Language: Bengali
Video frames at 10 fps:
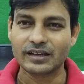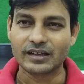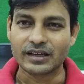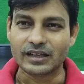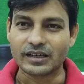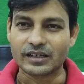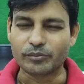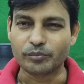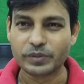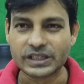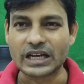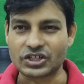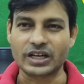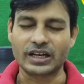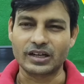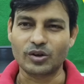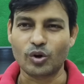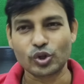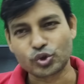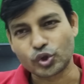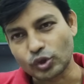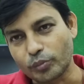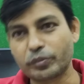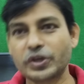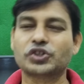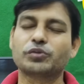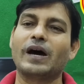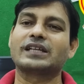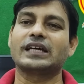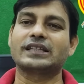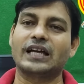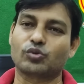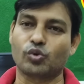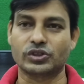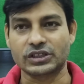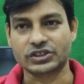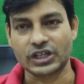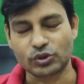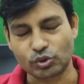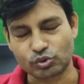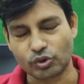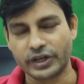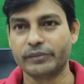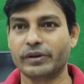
বিদেশে অন্তত বিশ বার যাতায়াত করেছেন সেই তথ্য ইডি বের করেছে